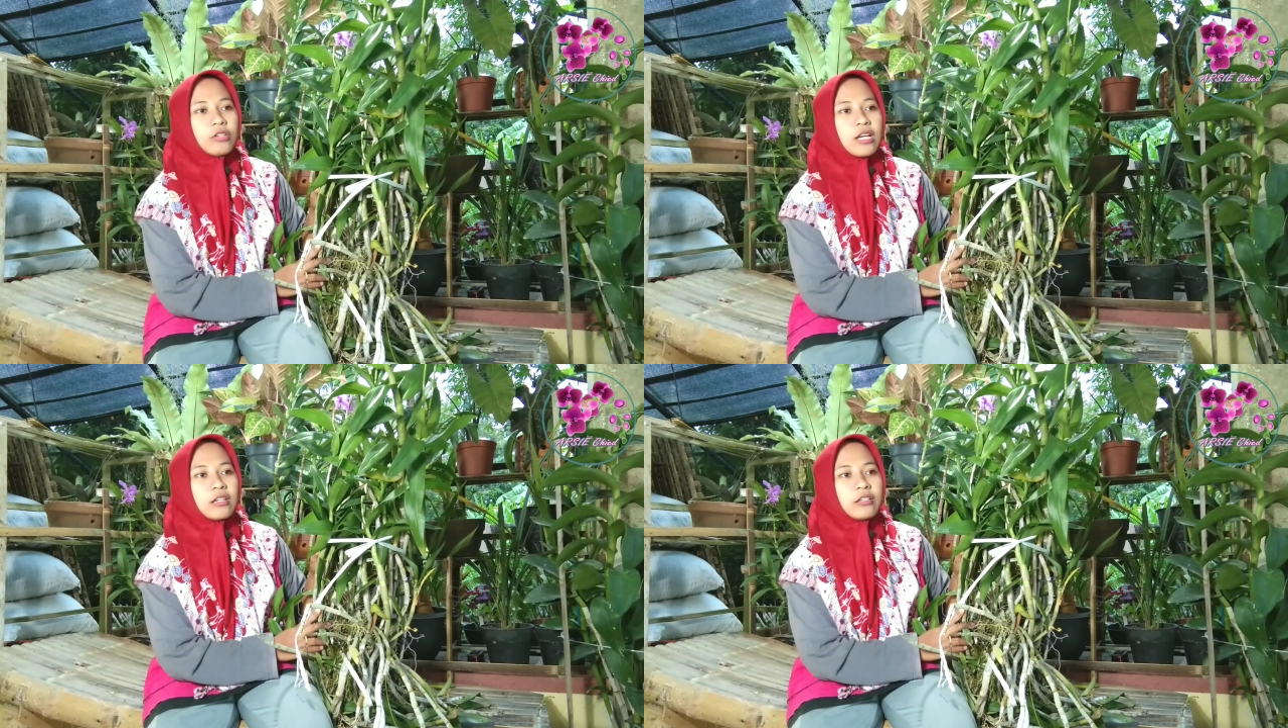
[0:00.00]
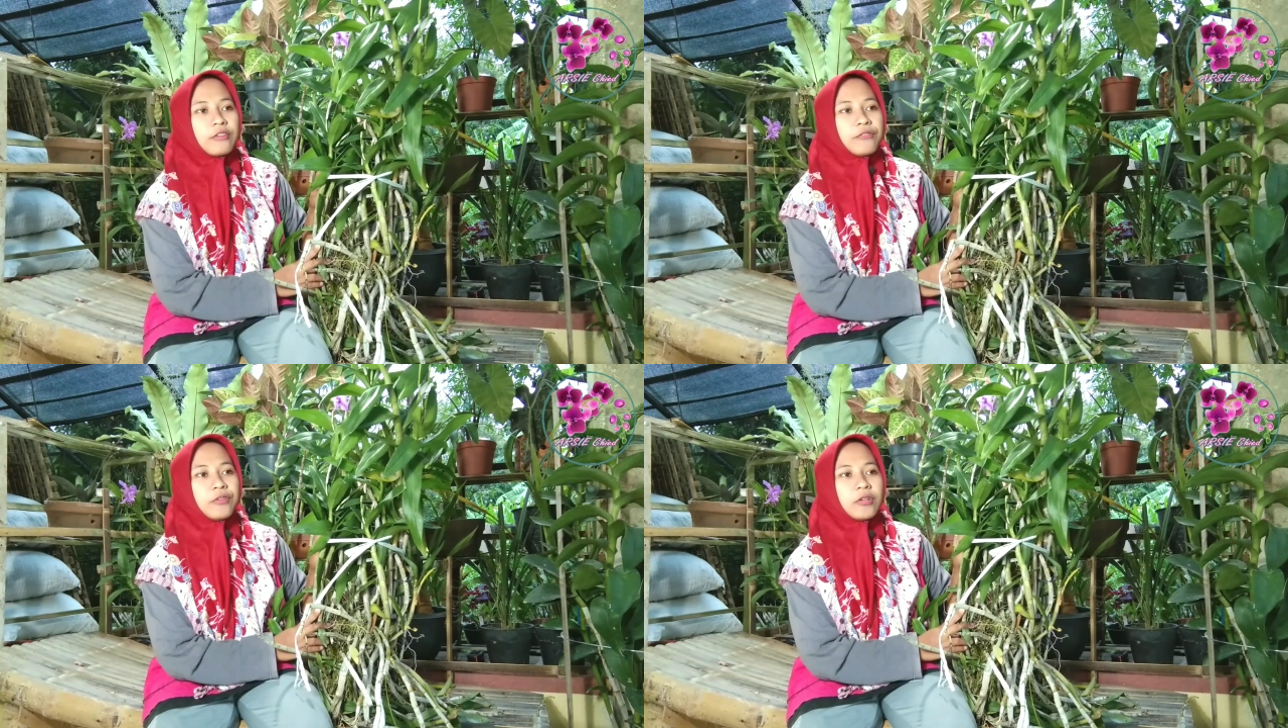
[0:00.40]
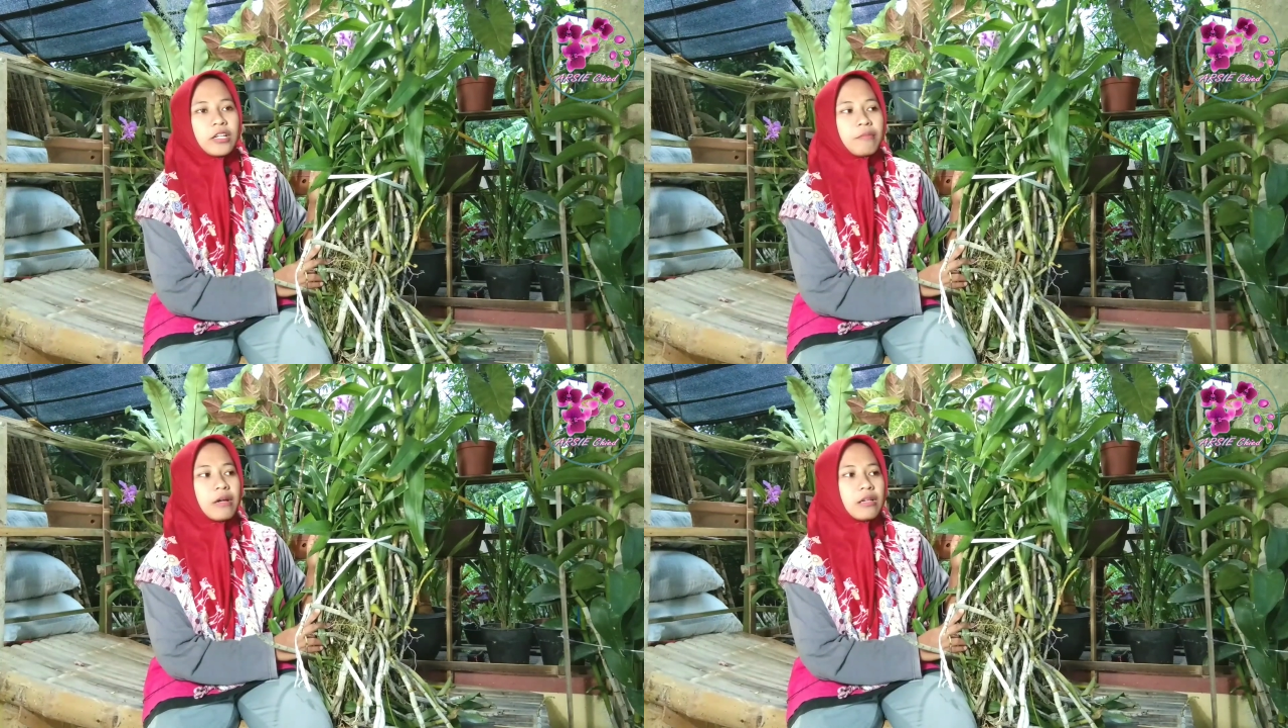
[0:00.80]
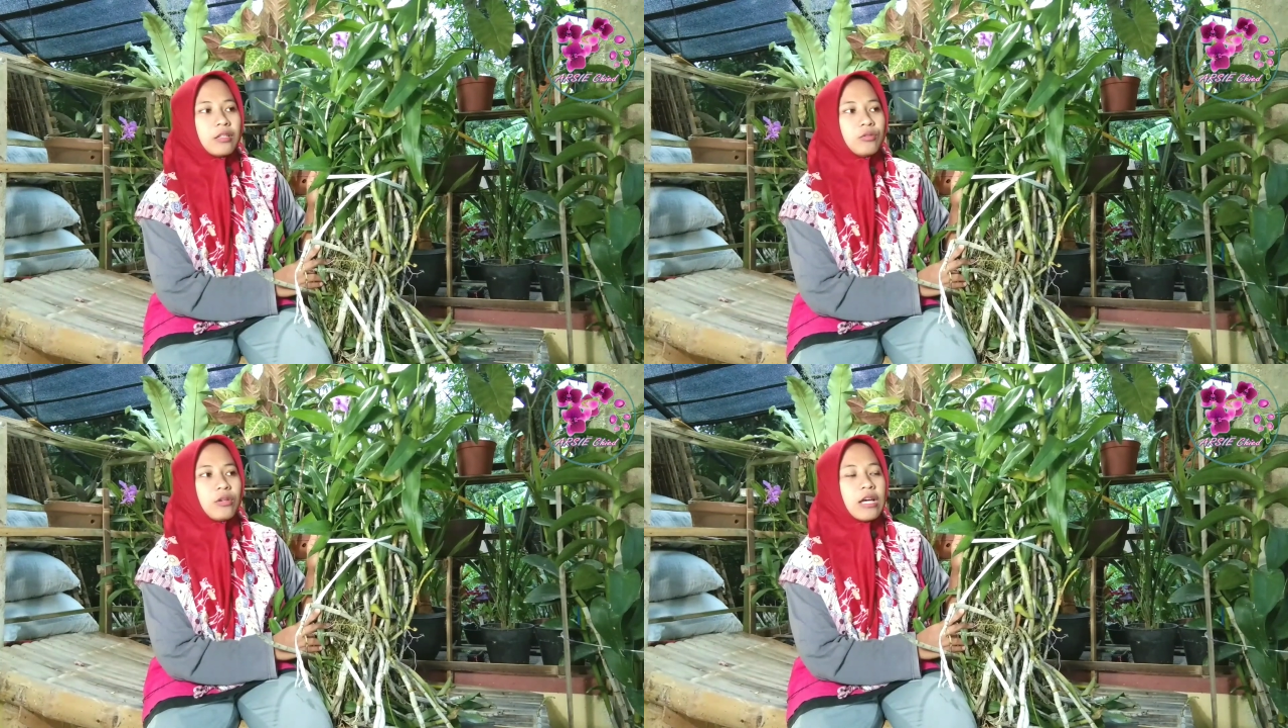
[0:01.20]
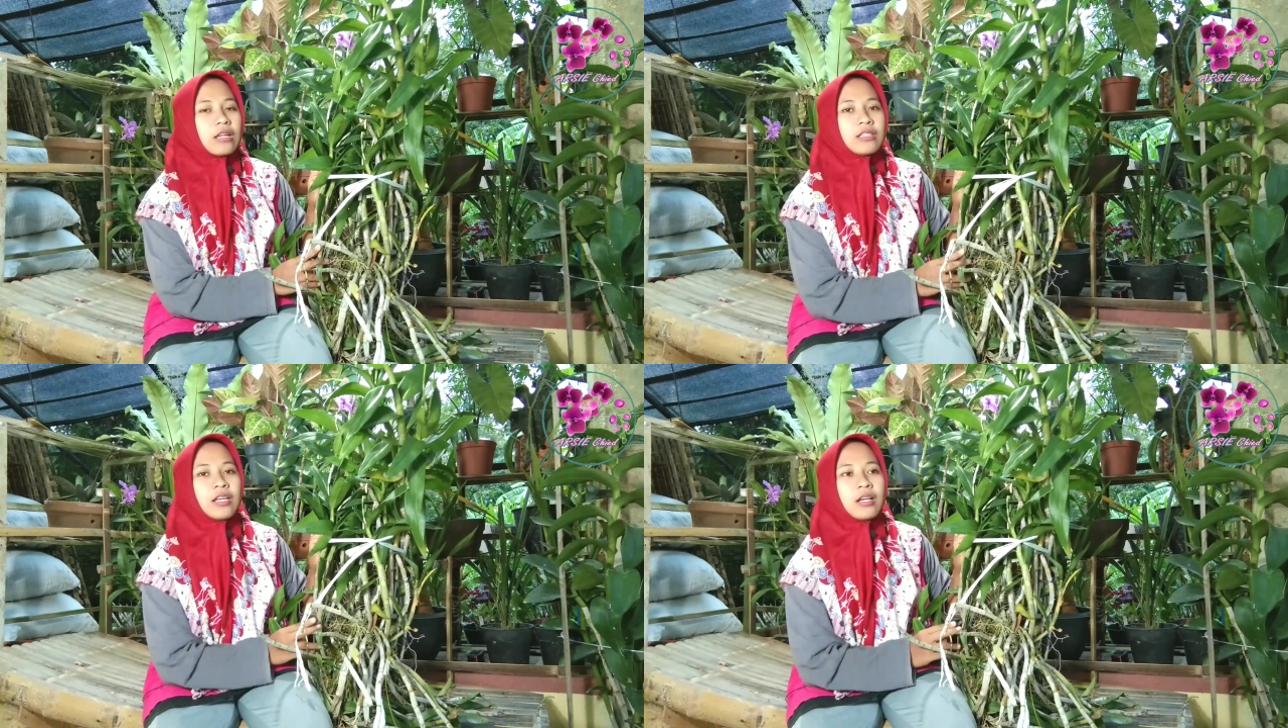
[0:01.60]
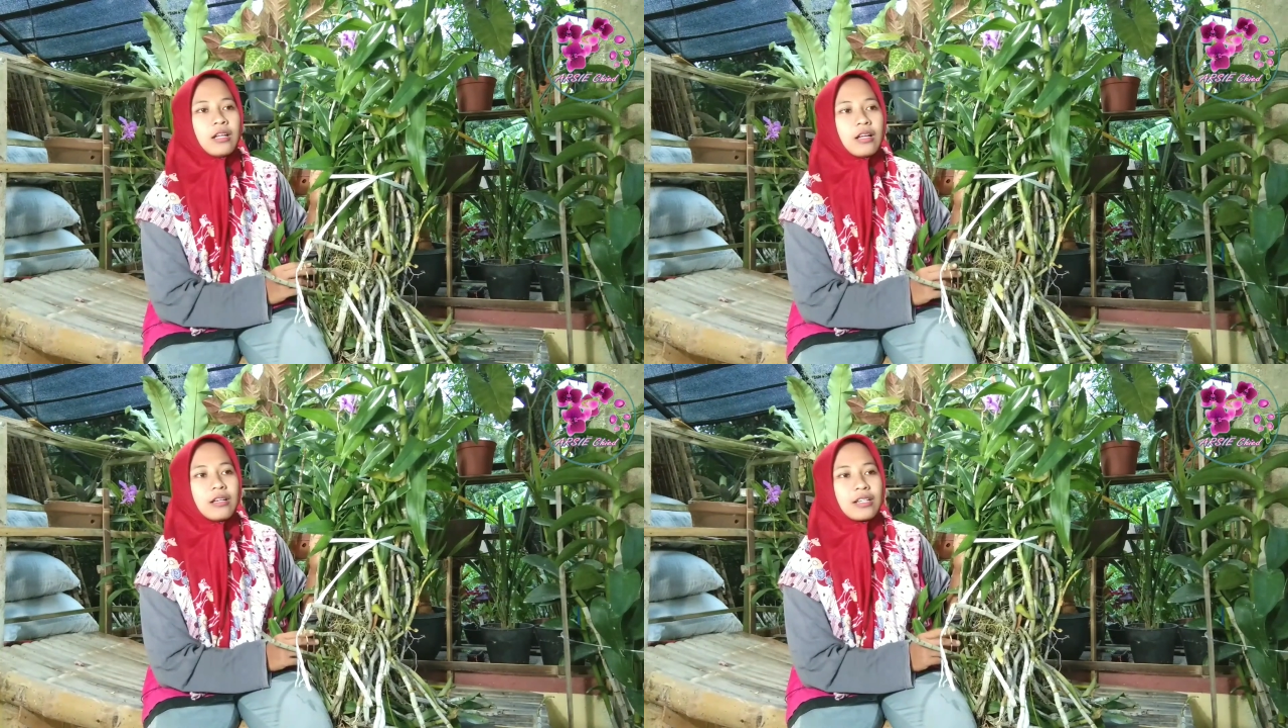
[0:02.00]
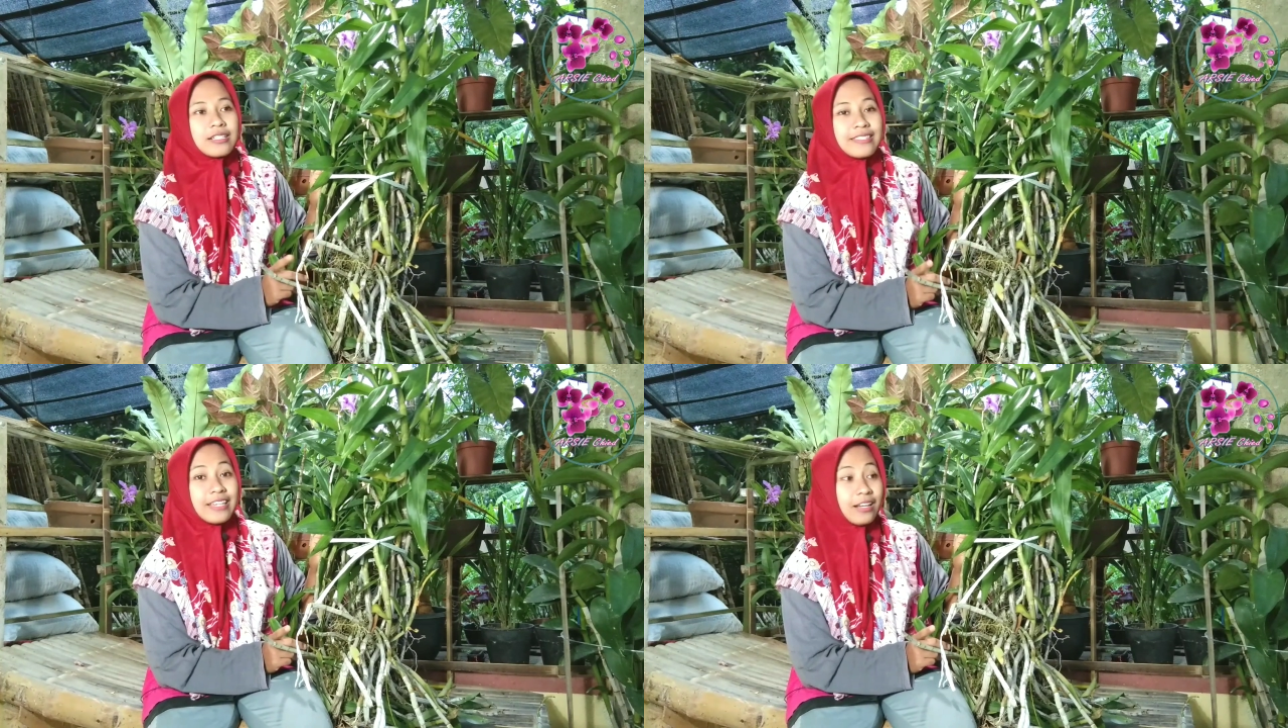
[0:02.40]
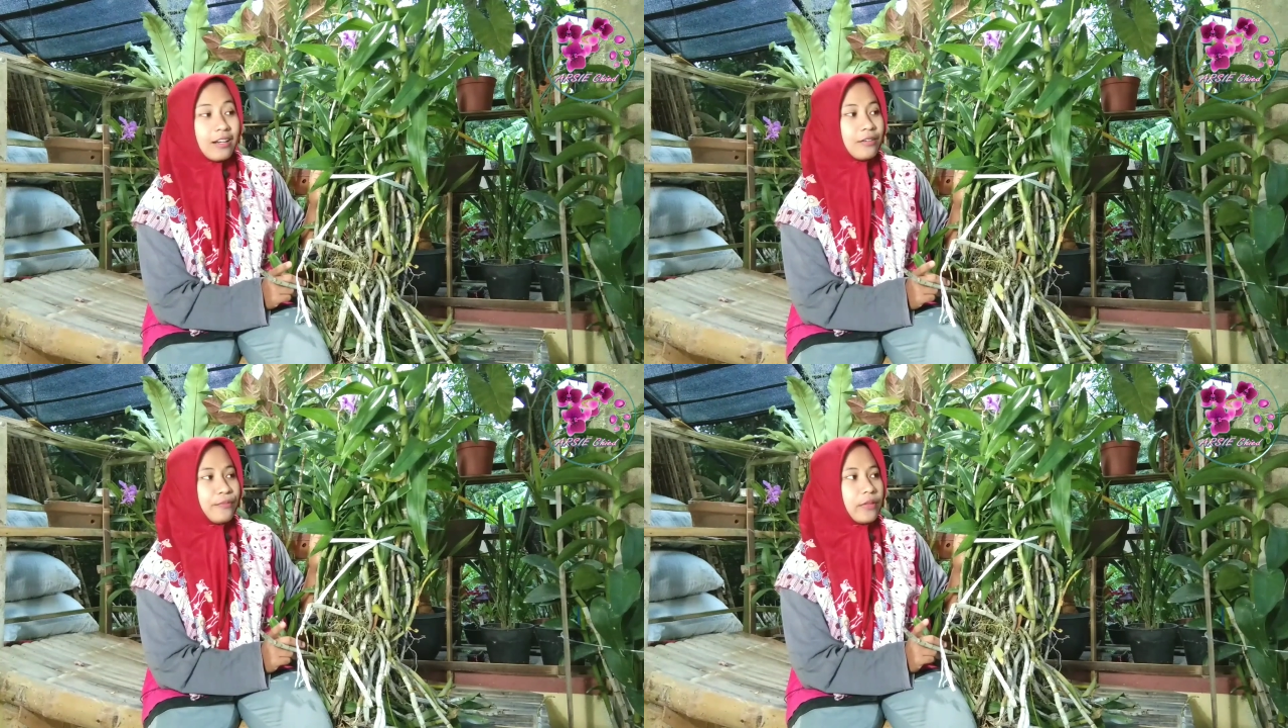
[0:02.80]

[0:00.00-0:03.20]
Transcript: yang reviewan kemarin tuh laratnya kecil.